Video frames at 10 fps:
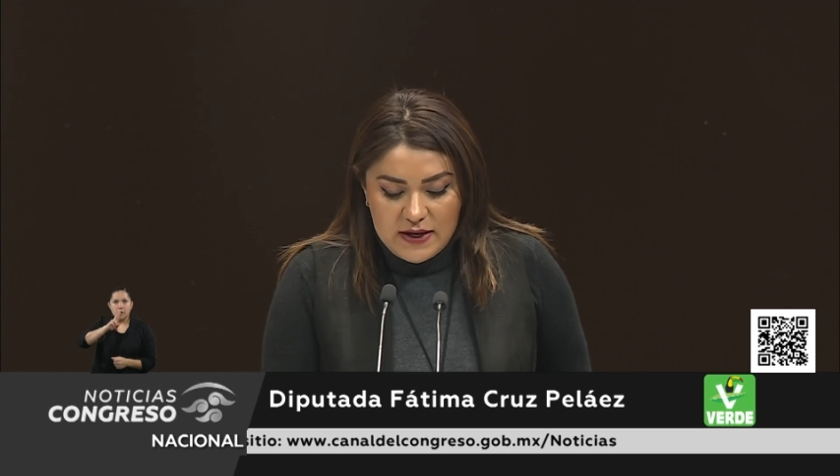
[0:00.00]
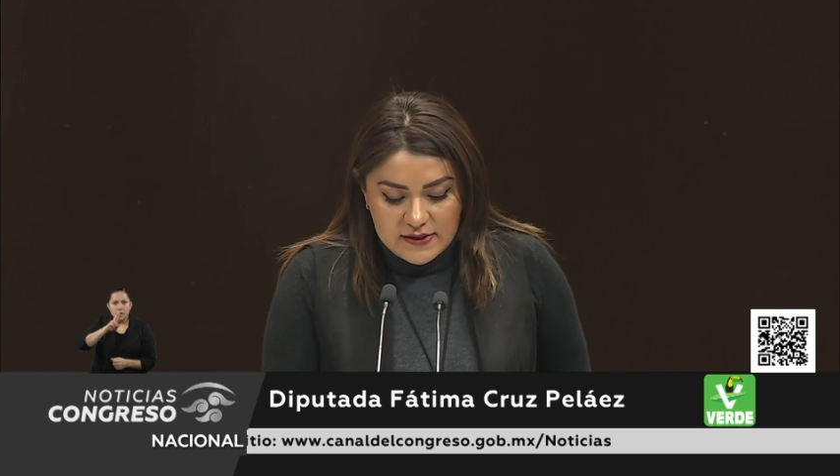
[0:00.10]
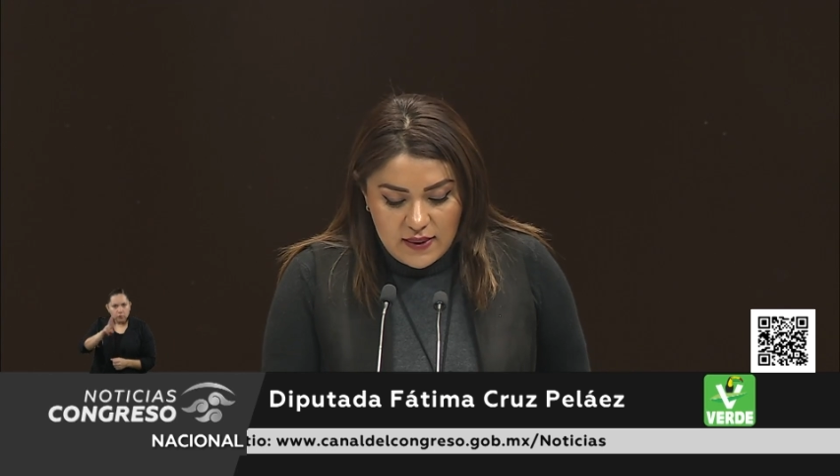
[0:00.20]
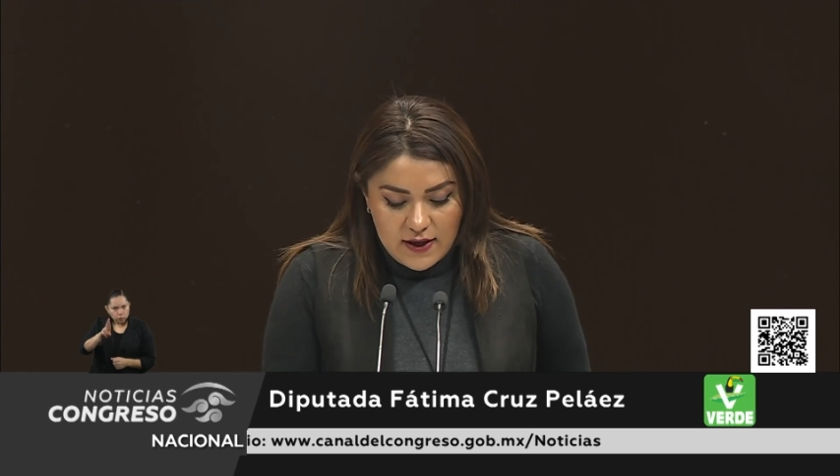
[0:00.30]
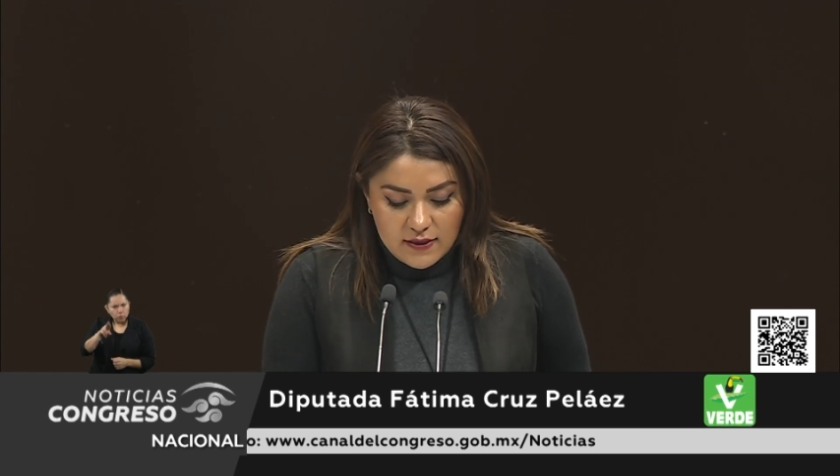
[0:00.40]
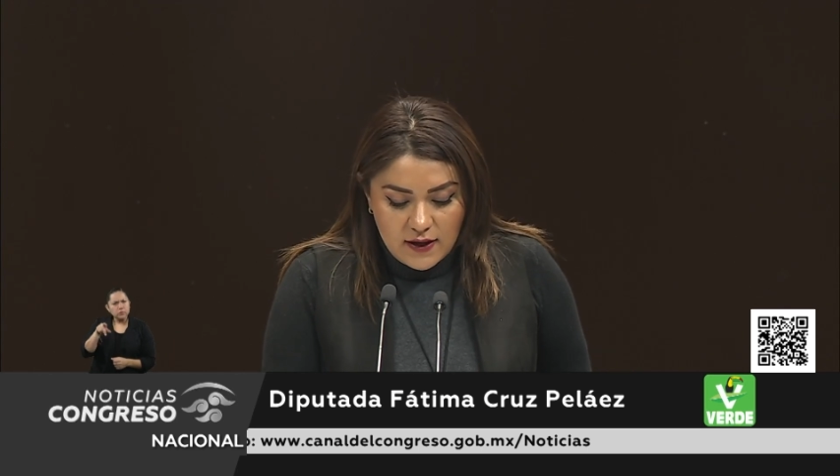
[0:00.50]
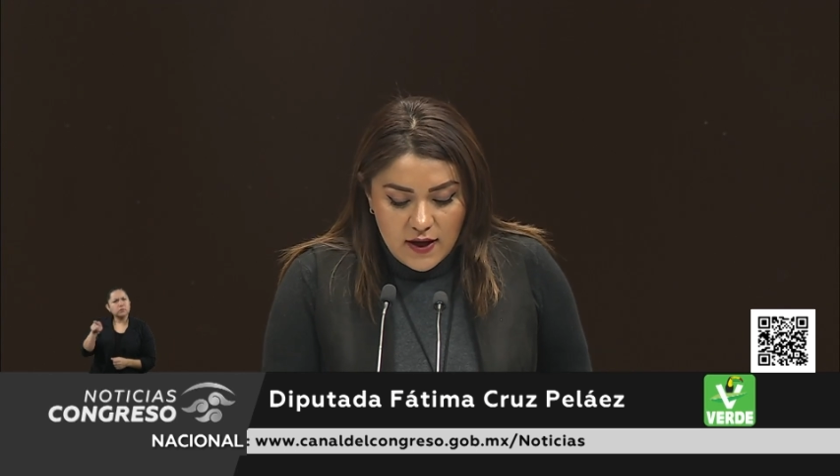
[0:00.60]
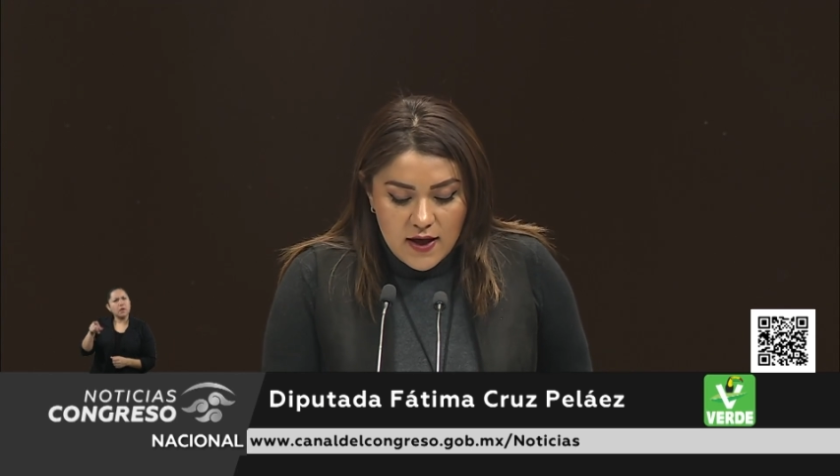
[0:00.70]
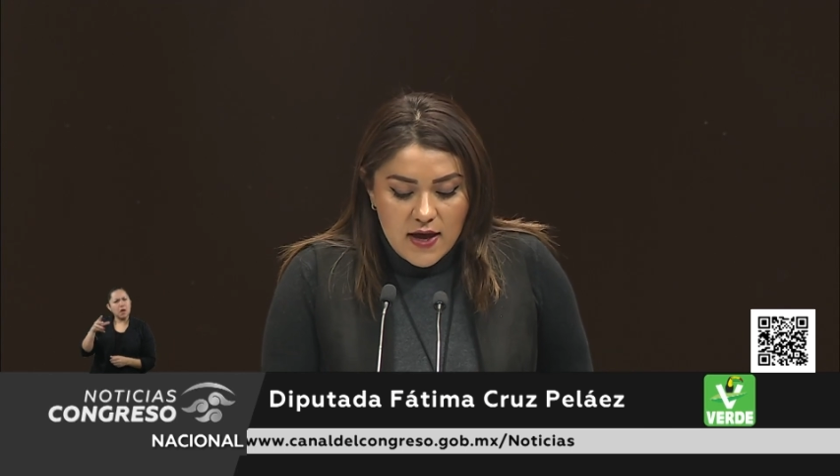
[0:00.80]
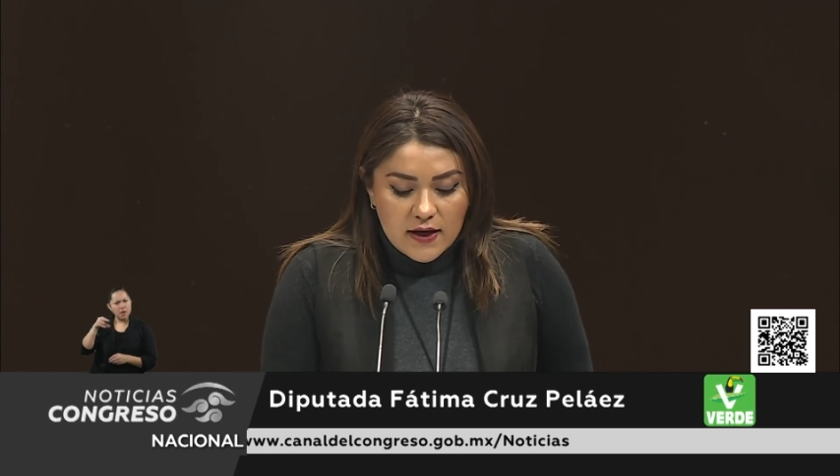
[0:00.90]
precedente
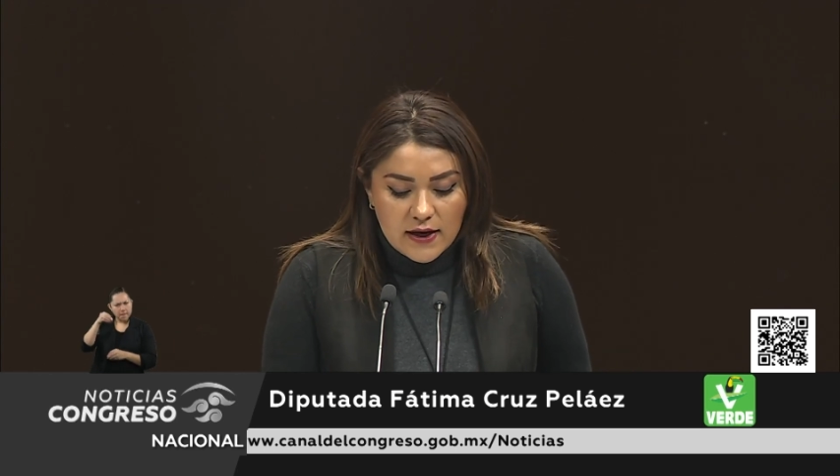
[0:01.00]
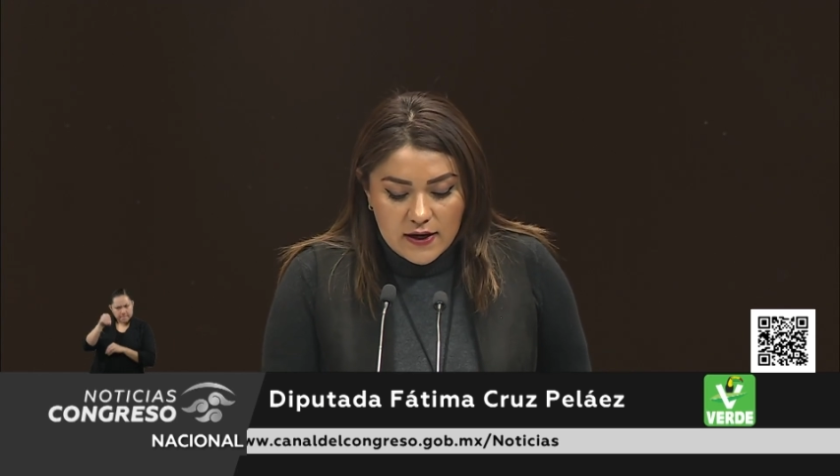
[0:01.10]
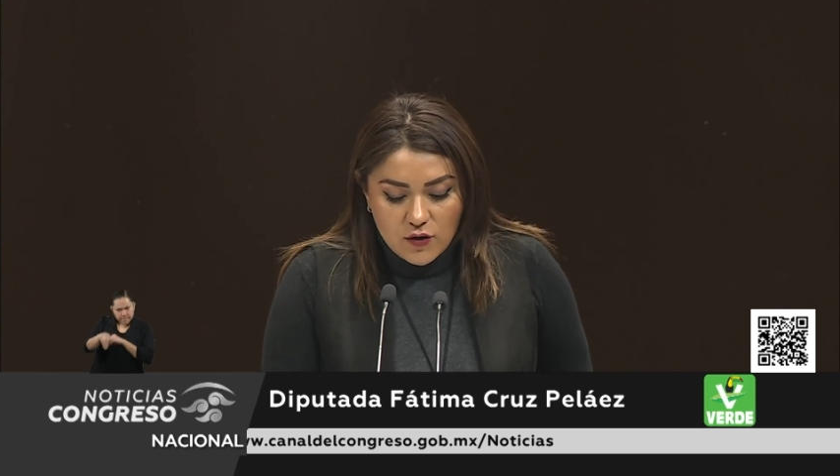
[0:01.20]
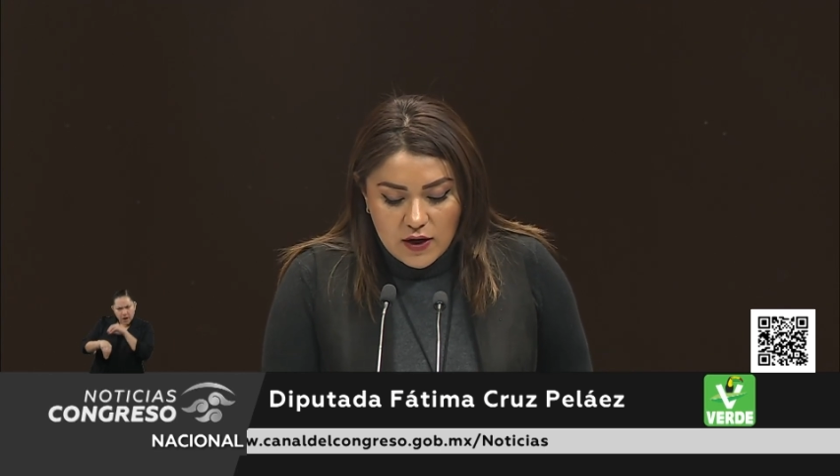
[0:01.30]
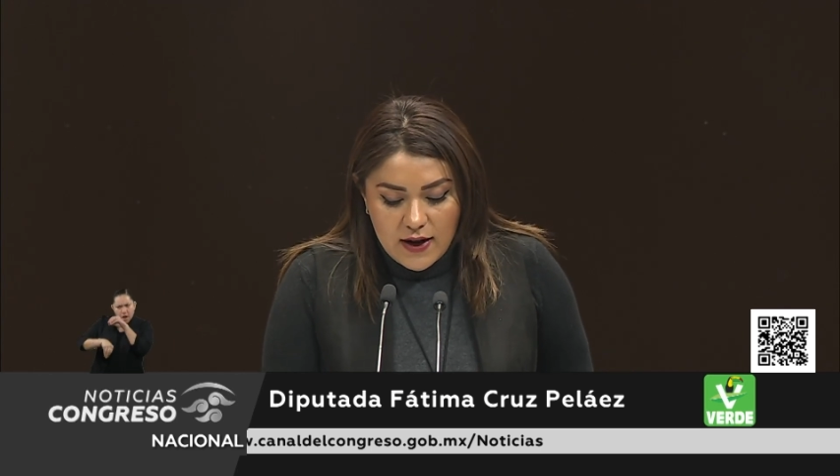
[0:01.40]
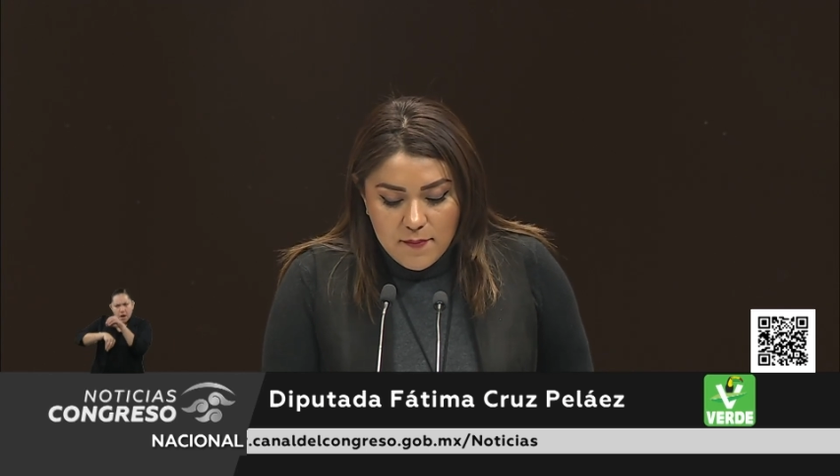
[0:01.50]
que recorrerá